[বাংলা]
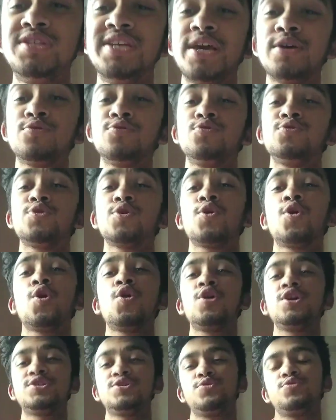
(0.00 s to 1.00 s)
যে দুটো গোল
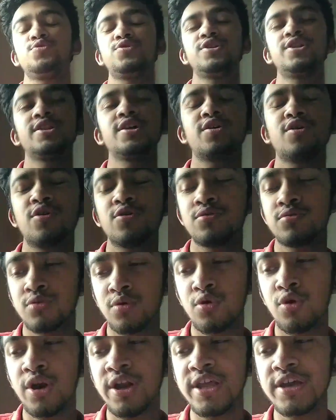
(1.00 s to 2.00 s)
হয়েছিল দুটো
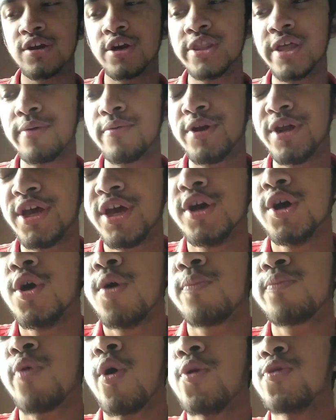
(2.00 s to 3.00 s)
গোল নিয়ে কথা বলি
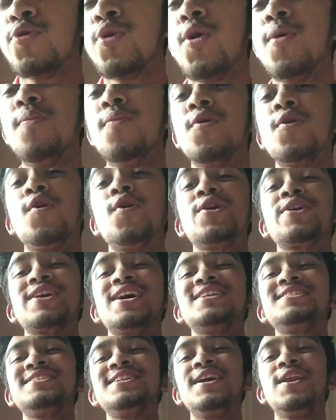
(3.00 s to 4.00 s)
প্রথম
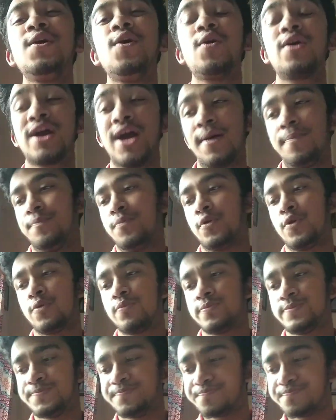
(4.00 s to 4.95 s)
গোলটা ছিল গাক্কর